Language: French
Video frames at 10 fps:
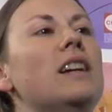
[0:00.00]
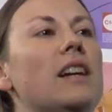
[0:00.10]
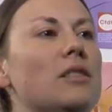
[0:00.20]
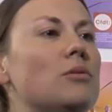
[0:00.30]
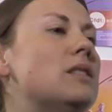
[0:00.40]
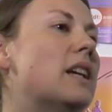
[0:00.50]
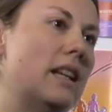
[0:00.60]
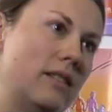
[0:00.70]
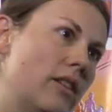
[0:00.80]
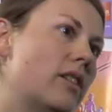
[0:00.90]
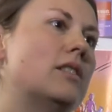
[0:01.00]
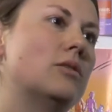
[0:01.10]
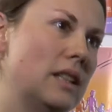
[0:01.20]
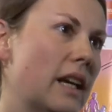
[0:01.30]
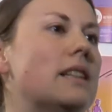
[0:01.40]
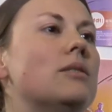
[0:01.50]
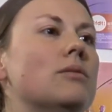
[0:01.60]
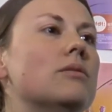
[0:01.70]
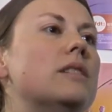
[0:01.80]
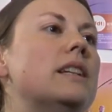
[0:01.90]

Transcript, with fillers: à nos directeurs, à nos directions